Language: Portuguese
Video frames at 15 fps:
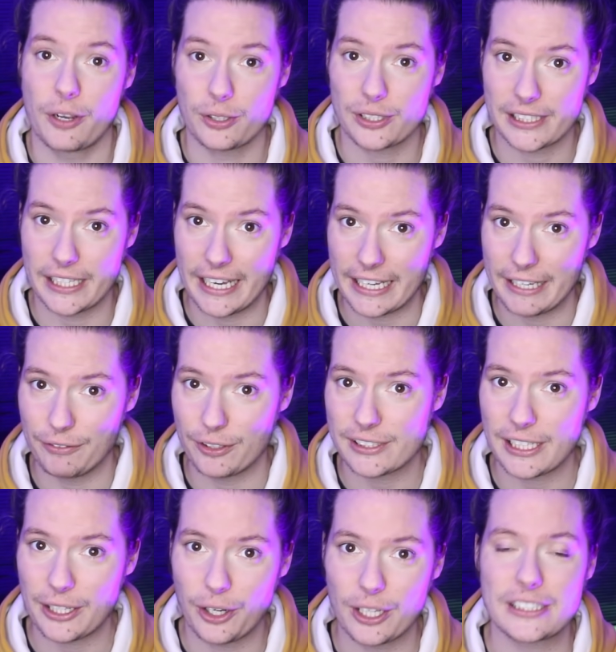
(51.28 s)
eu sei que
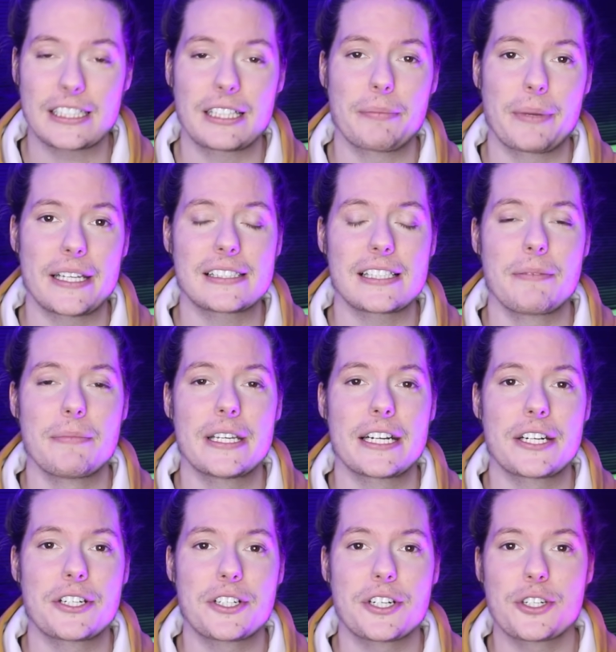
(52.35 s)
você gosta também, Samira,
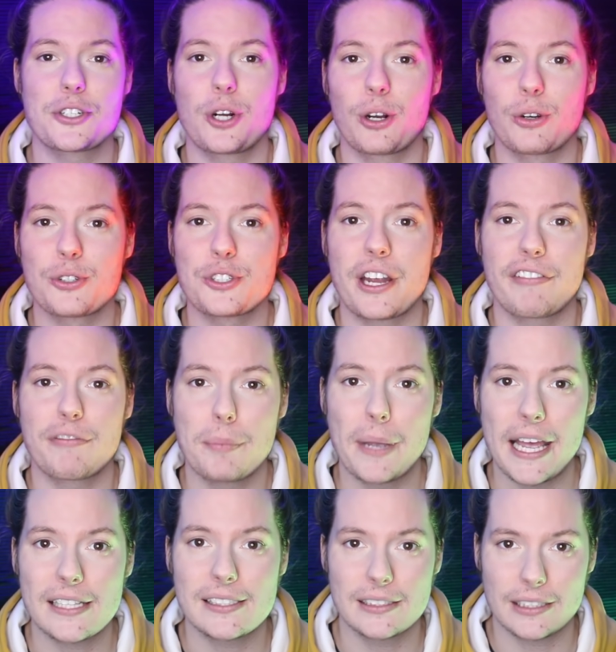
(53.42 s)
de jogos de
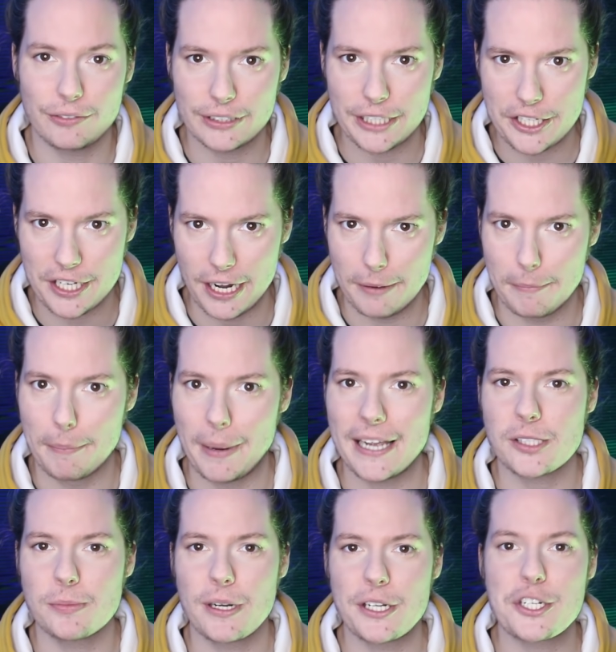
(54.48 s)
FPS, então vou deixar mais
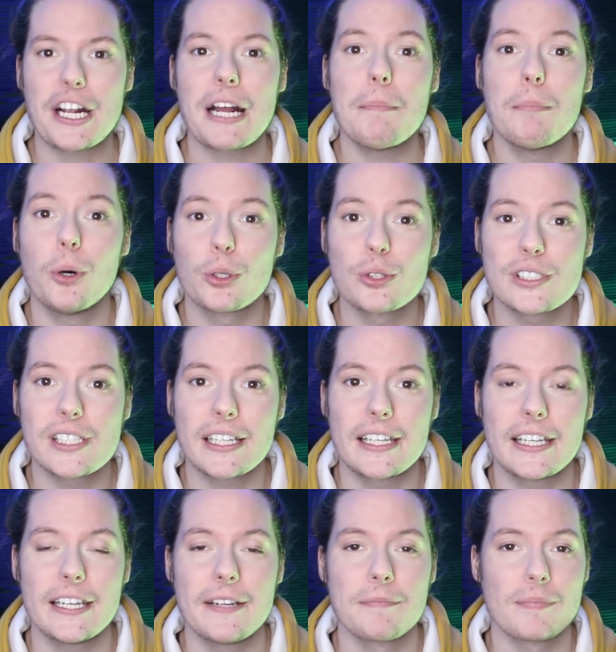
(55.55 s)
uma dica bônus
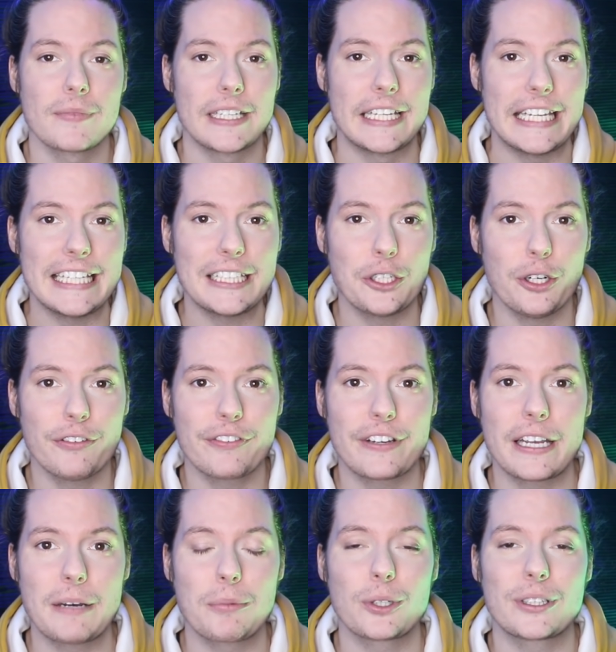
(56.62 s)
aqui em
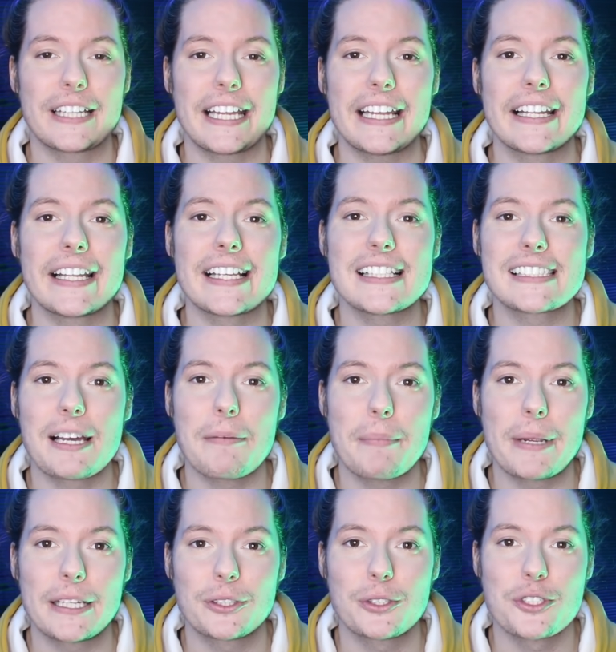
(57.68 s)
novembro tem
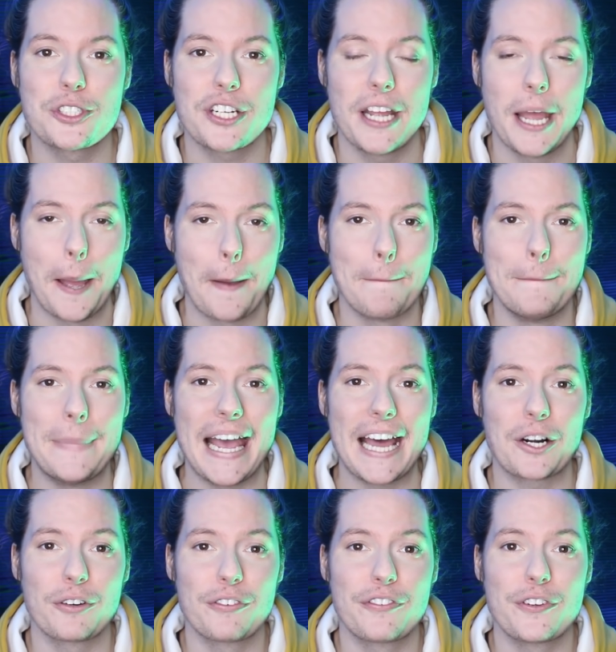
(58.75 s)
lançamento de
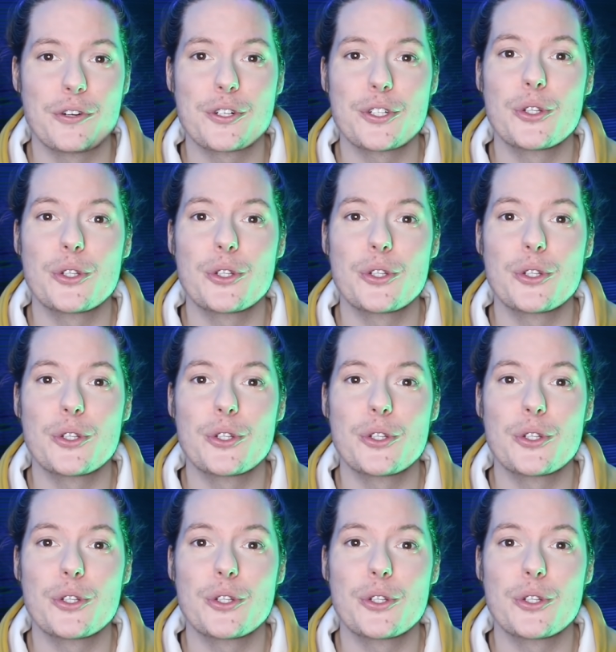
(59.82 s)
Battlefield